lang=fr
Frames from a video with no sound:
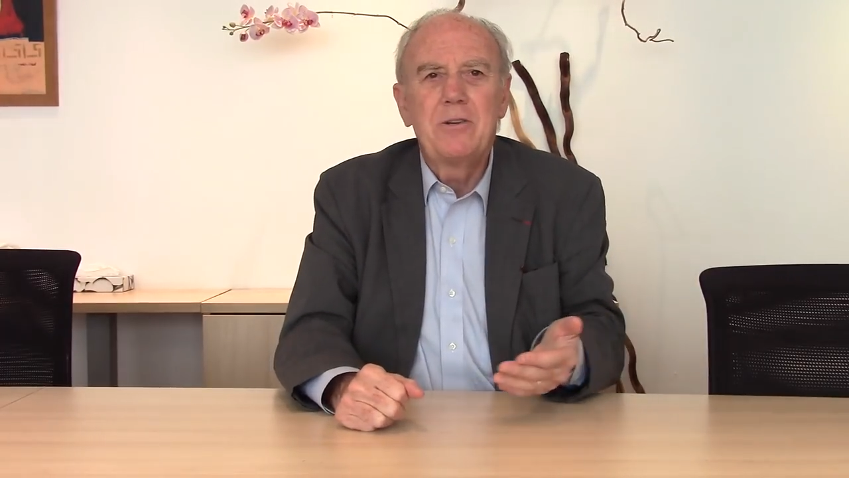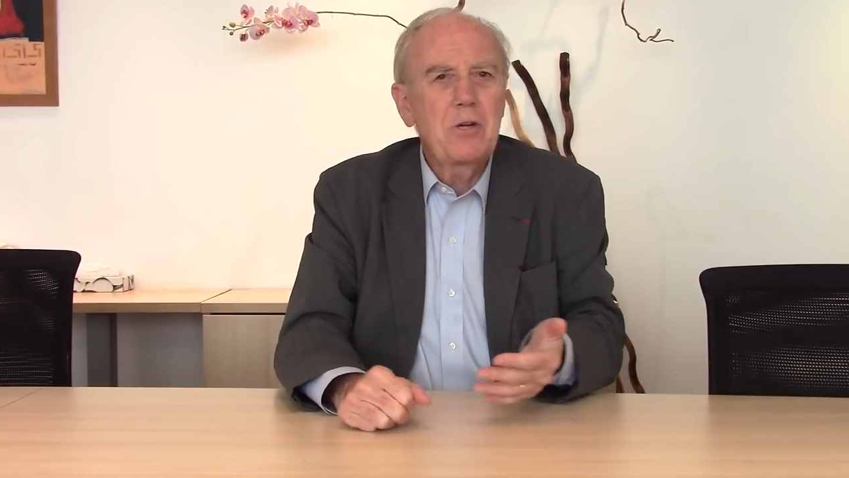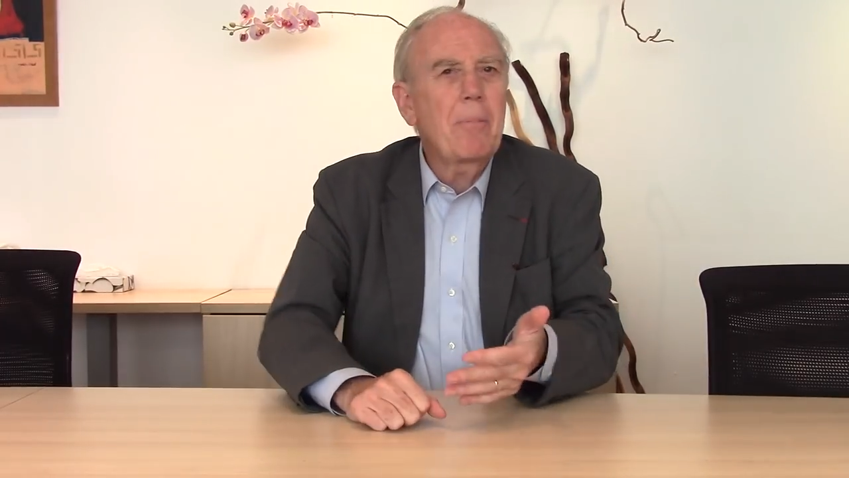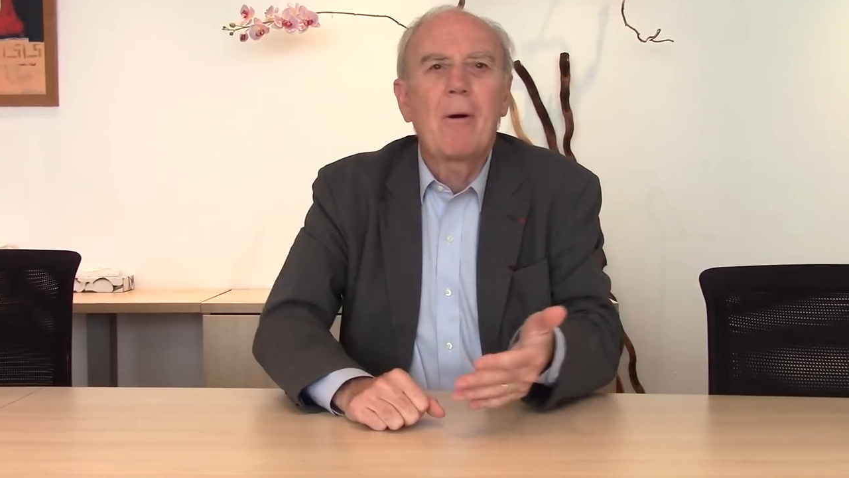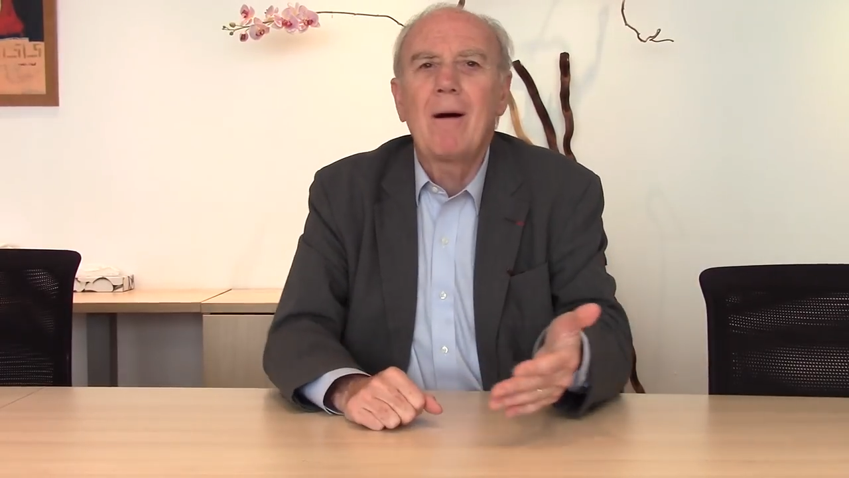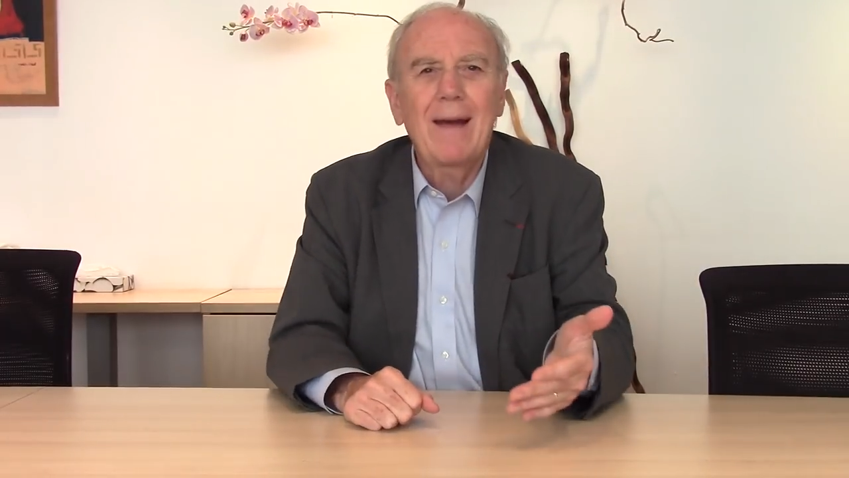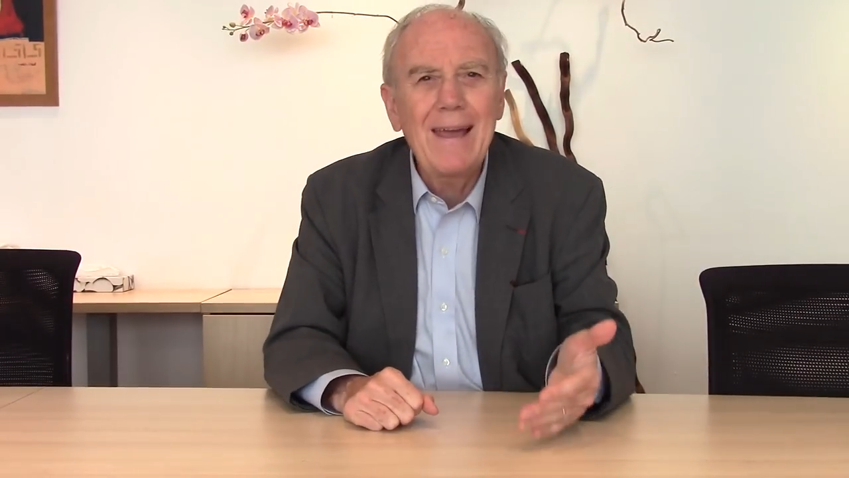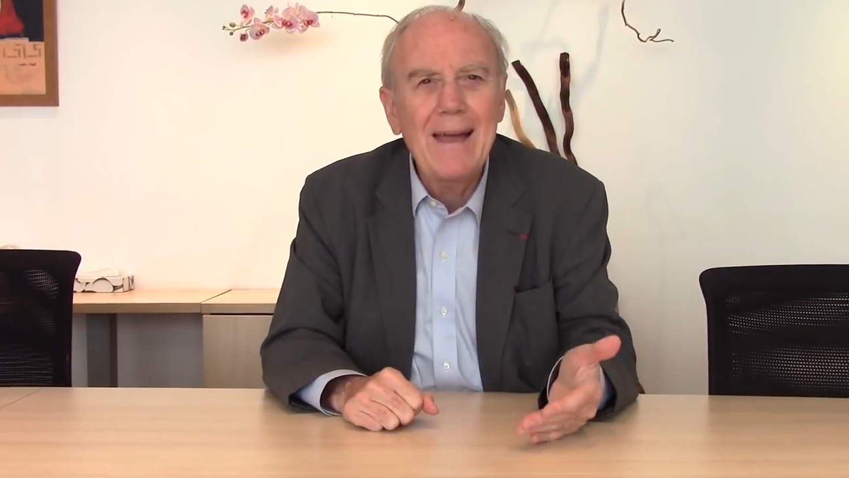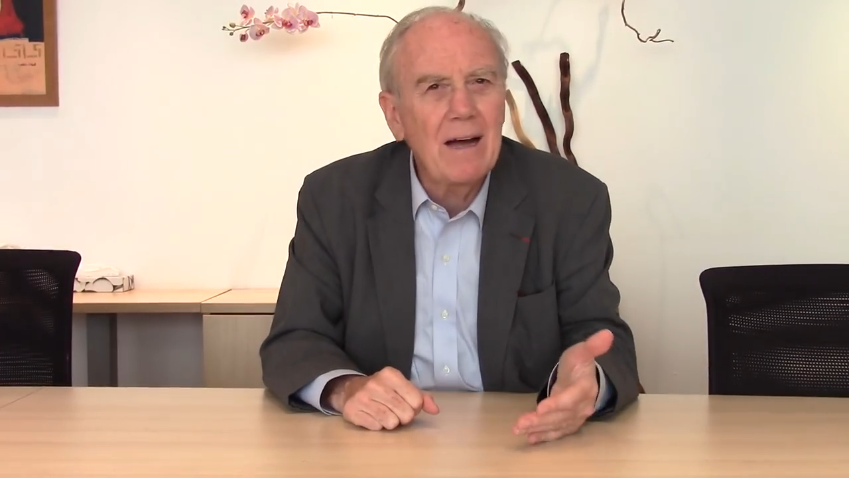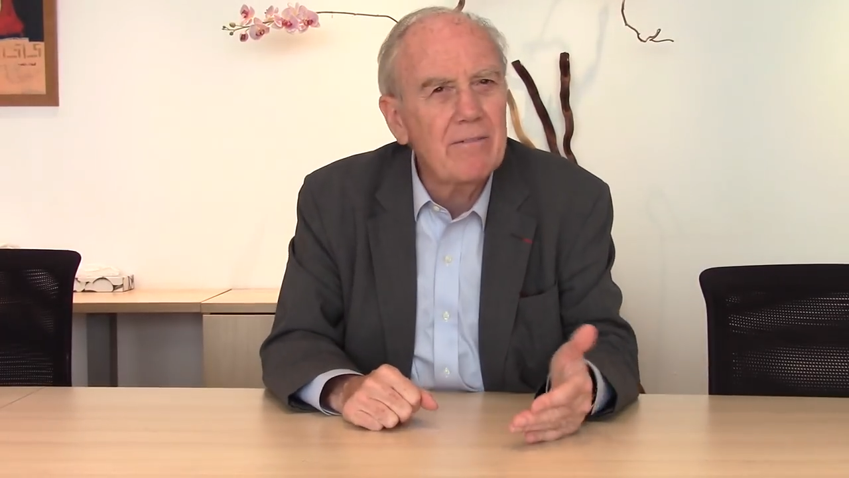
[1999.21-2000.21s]
J'apprends
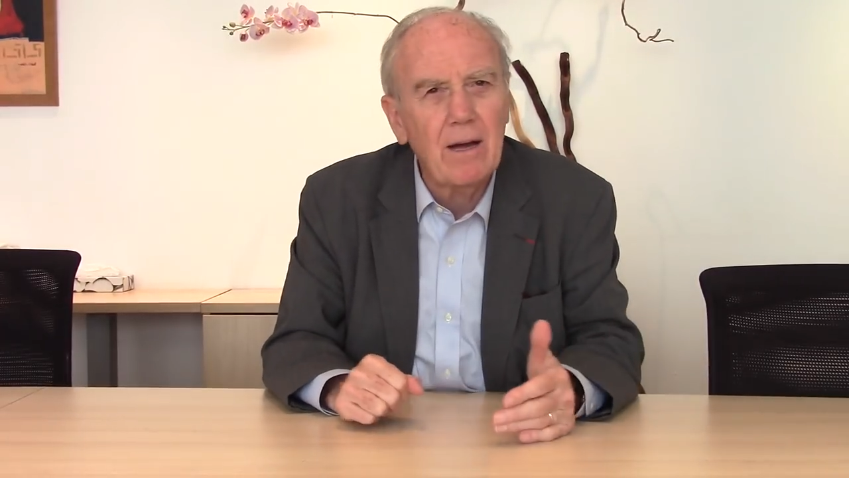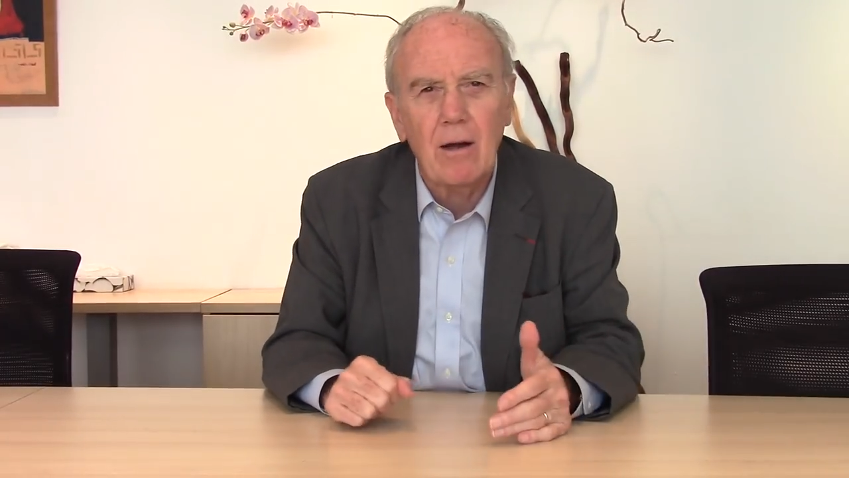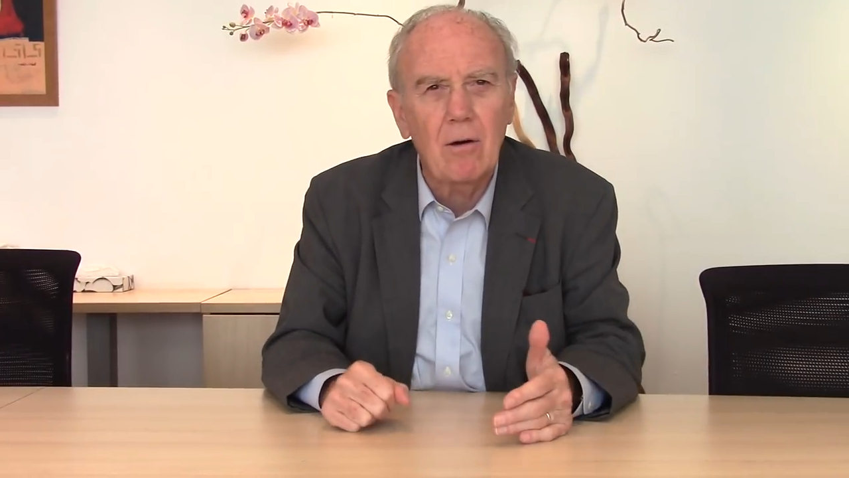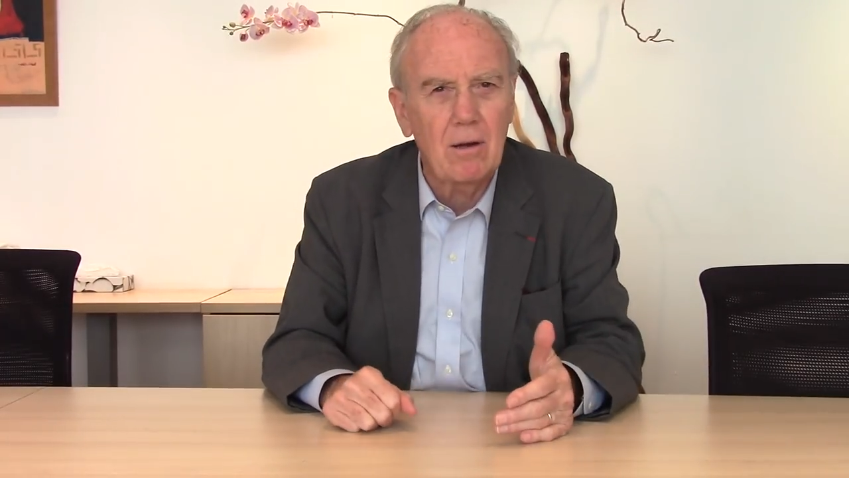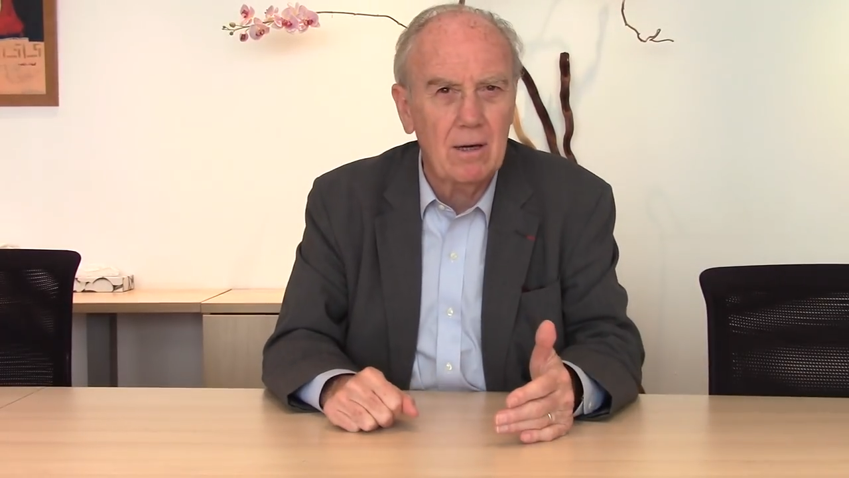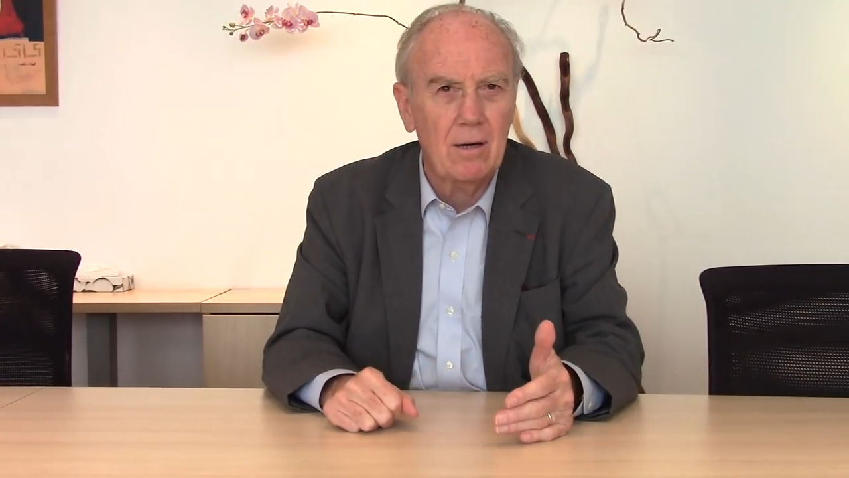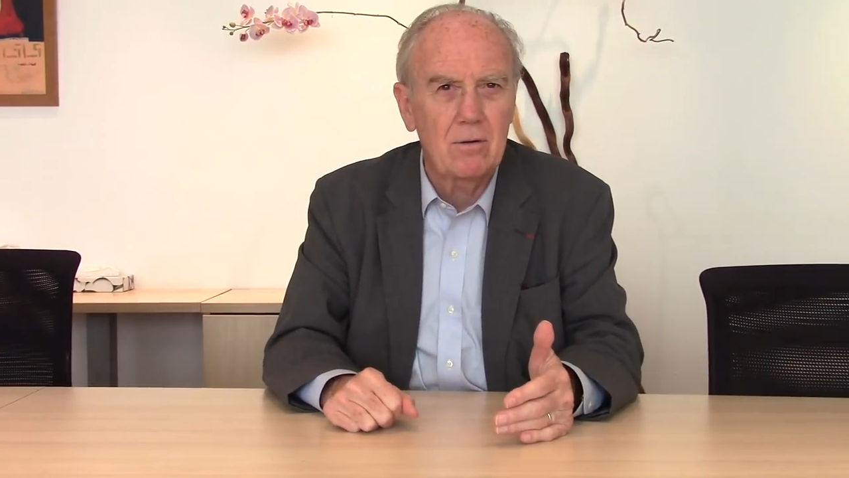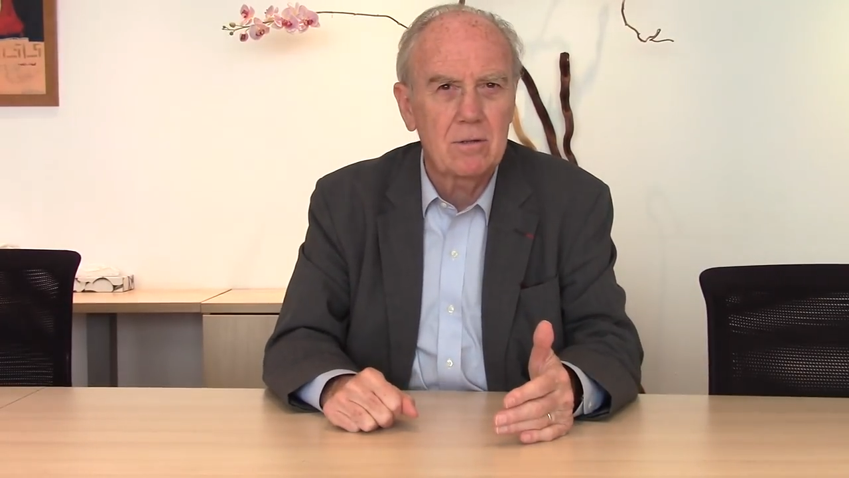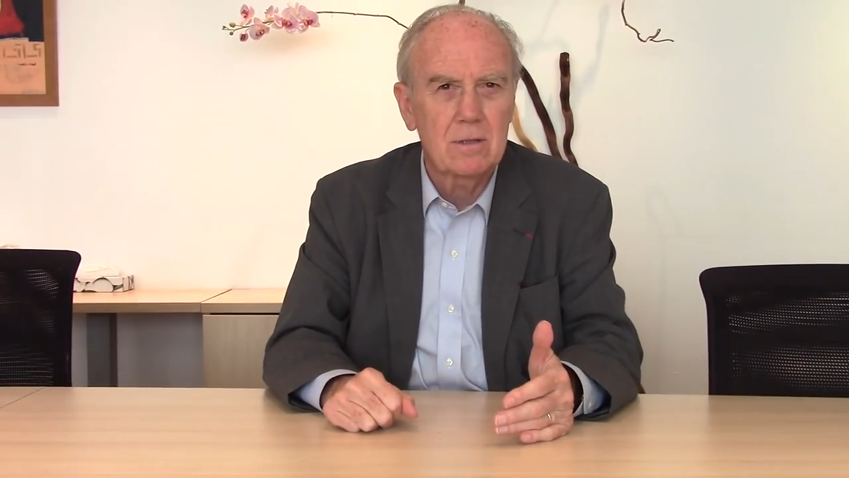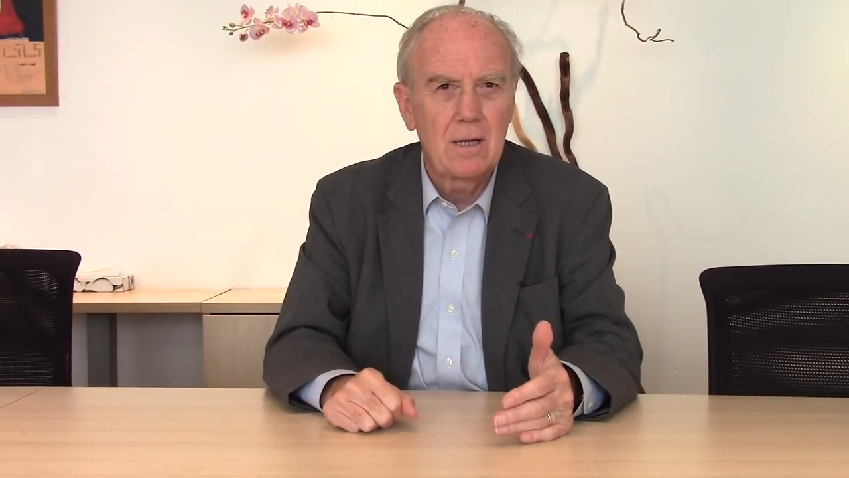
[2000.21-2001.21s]
rien avec Roland
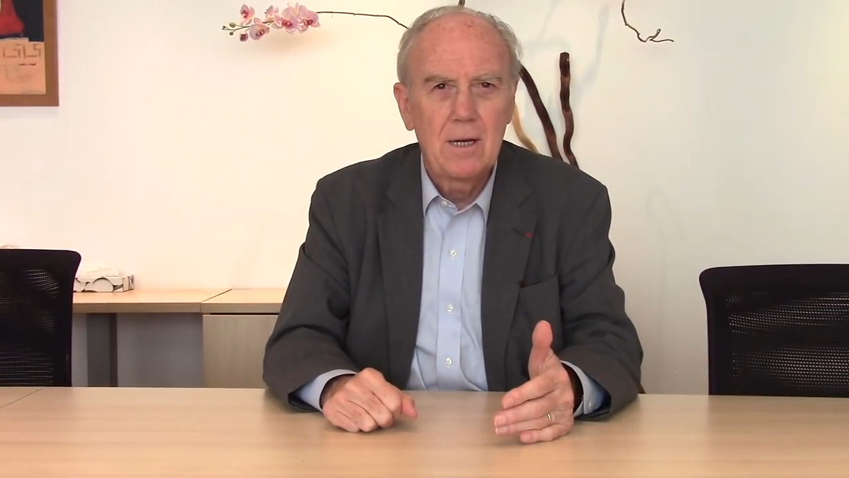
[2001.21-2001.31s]
Garros.